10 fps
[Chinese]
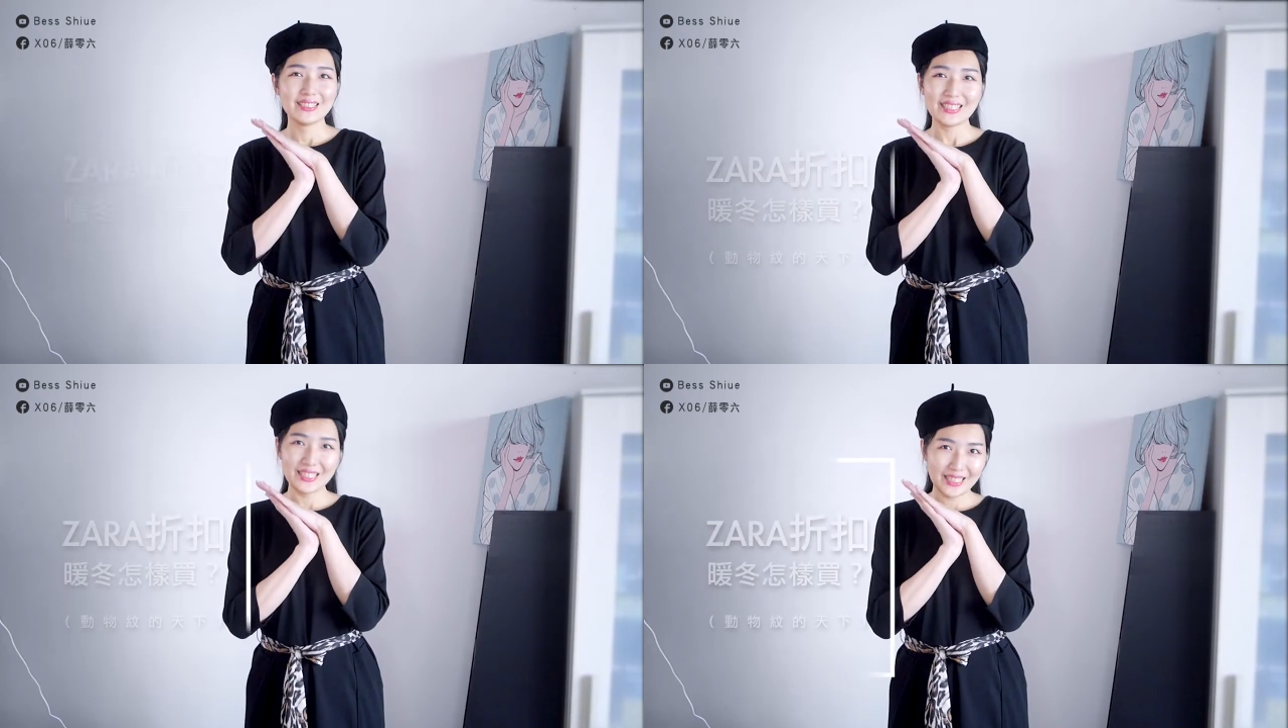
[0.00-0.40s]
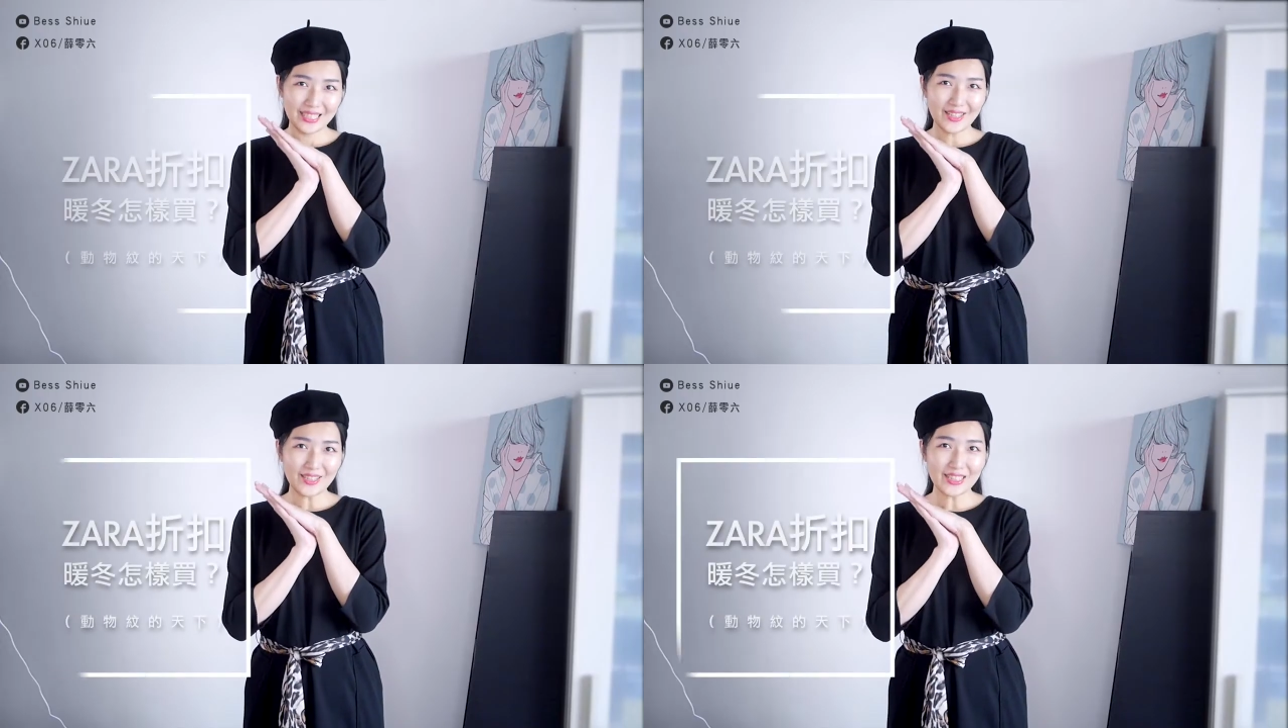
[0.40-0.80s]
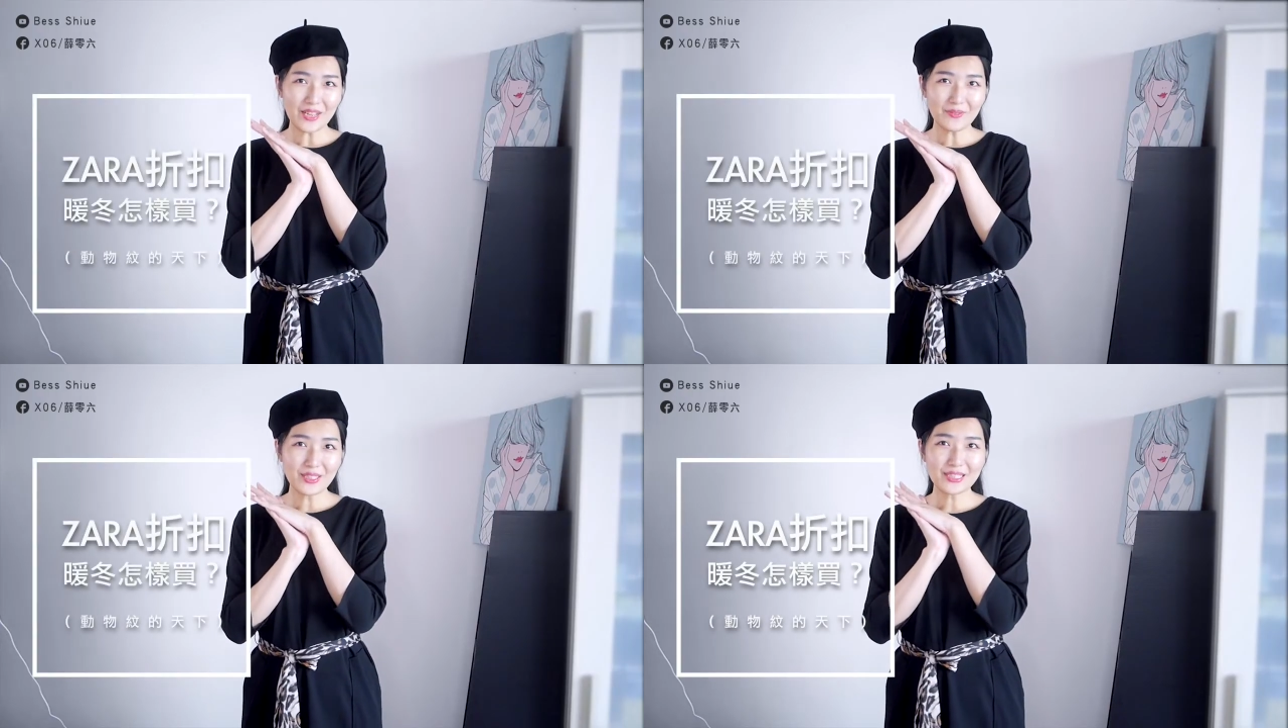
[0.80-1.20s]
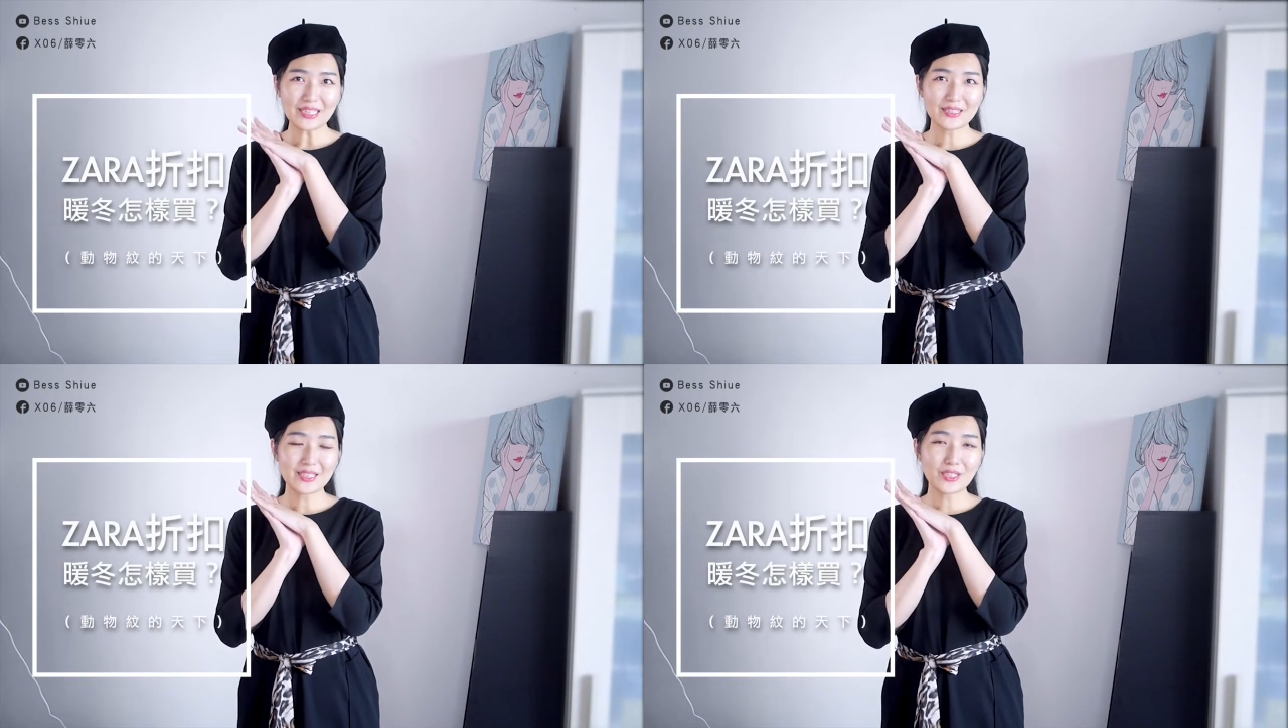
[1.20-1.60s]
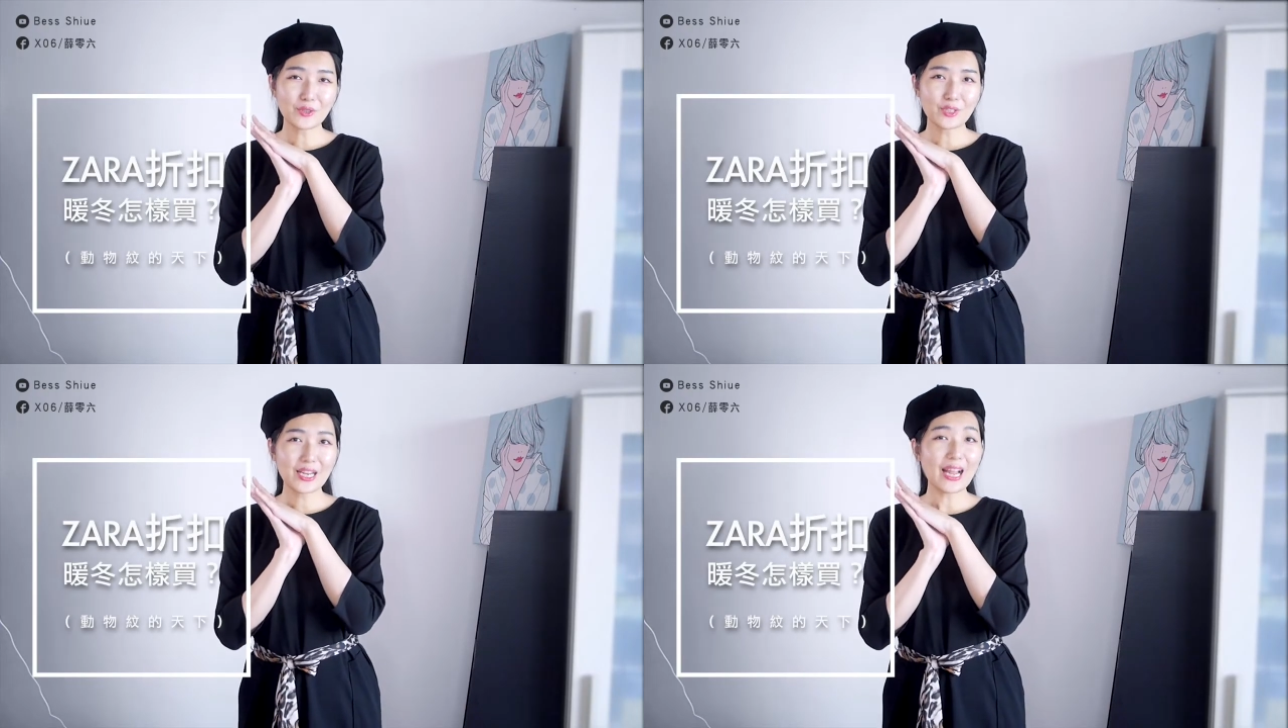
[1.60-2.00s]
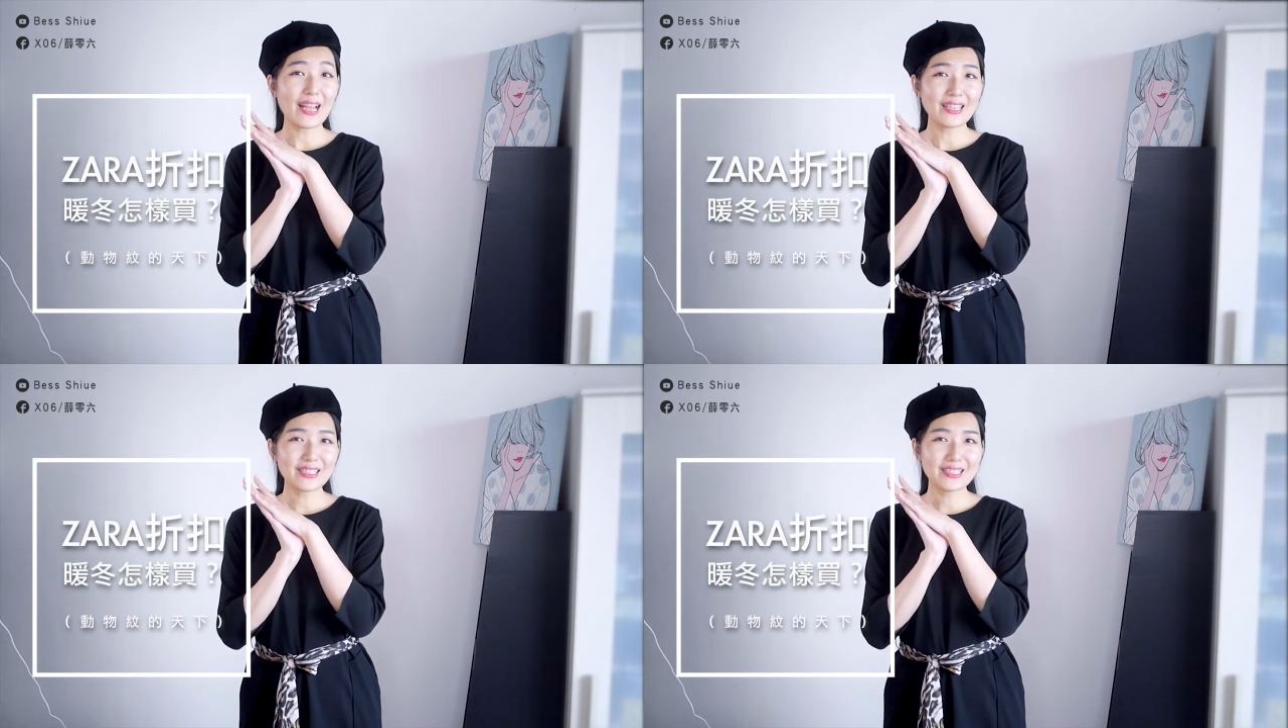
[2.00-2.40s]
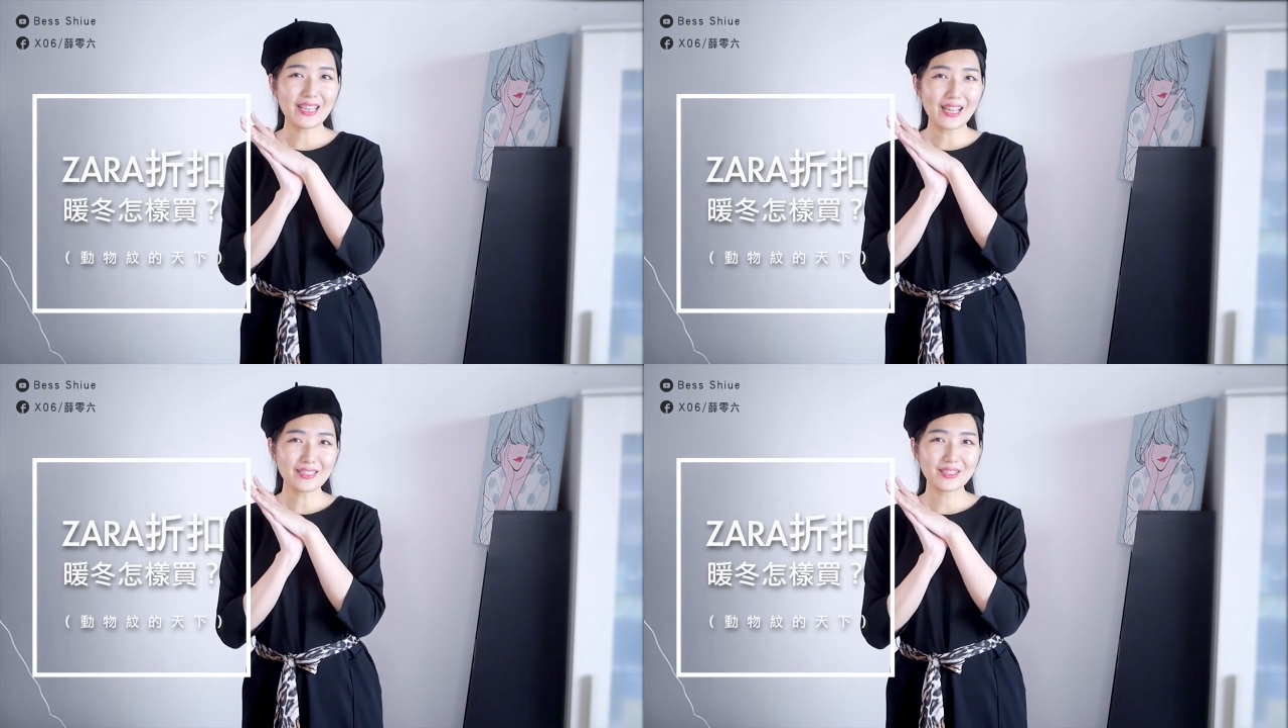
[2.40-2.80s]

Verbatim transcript: 今天要跟大家分享的呢，就是开箱